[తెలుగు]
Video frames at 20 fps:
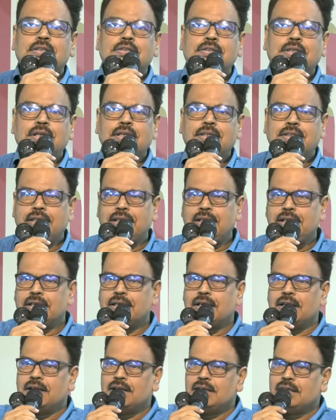చాలా
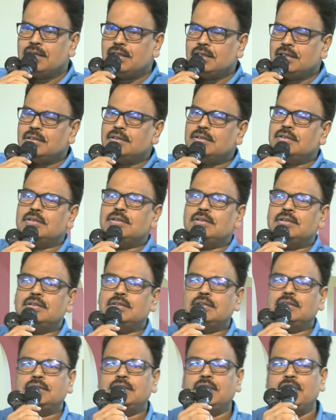తేలికగా
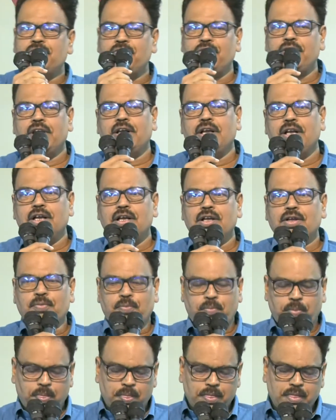చాలా వేగంగా
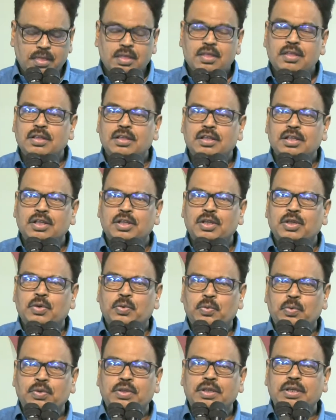
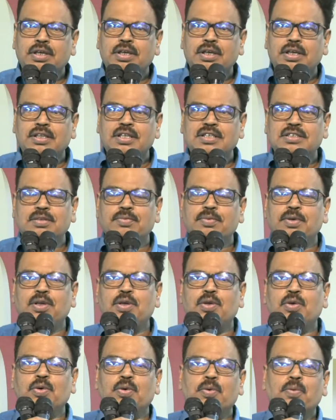ఉంది అదే
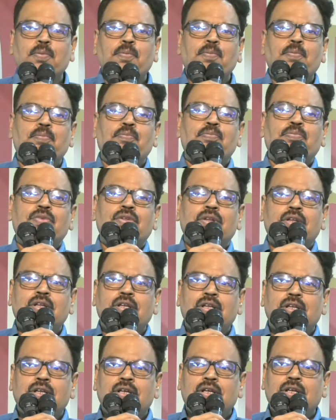సమయంలో
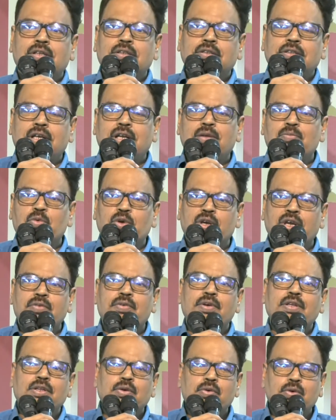చాలా
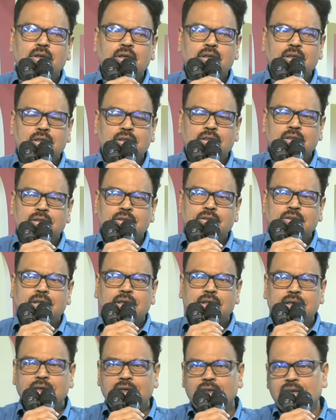ముఖ్యమైనది కూడా
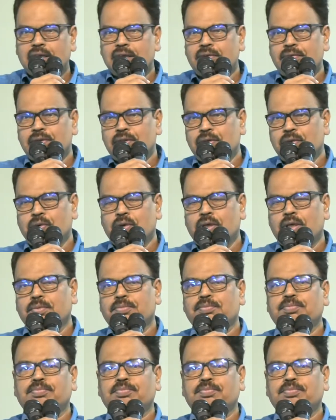చాలా కీలకమైనది కూడా